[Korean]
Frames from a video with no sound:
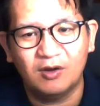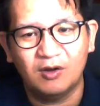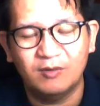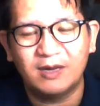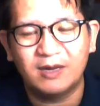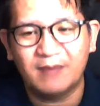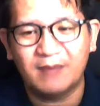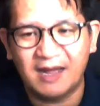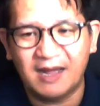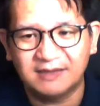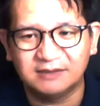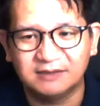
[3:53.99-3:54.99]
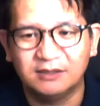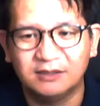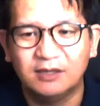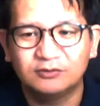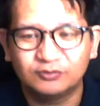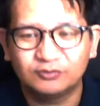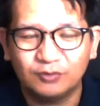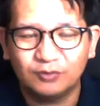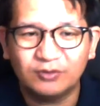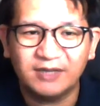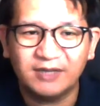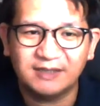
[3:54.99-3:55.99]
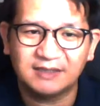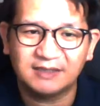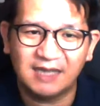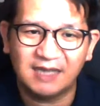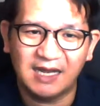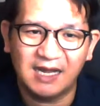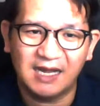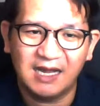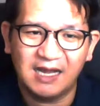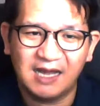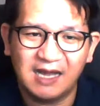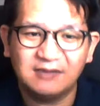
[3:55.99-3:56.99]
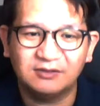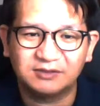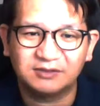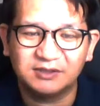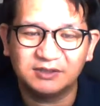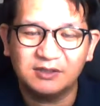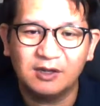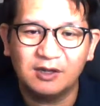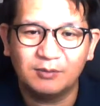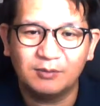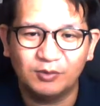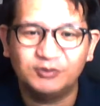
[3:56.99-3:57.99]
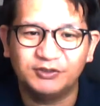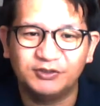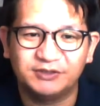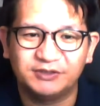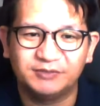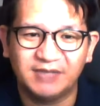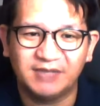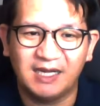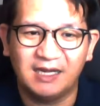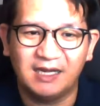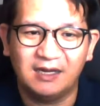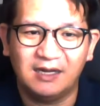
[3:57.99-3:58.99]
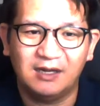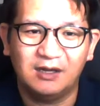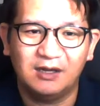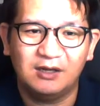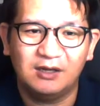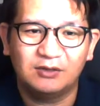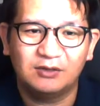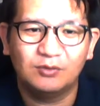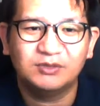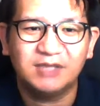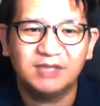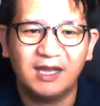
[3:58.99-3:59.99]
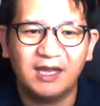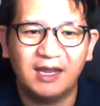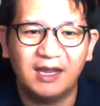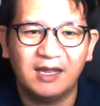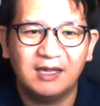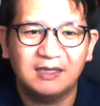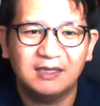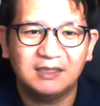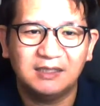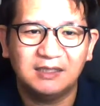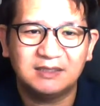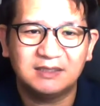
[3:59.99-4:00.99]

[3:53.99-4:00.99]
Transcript: 얼마나 많은 수고를 했는가 하는 것을 볼 수 있습니다. 동시에 이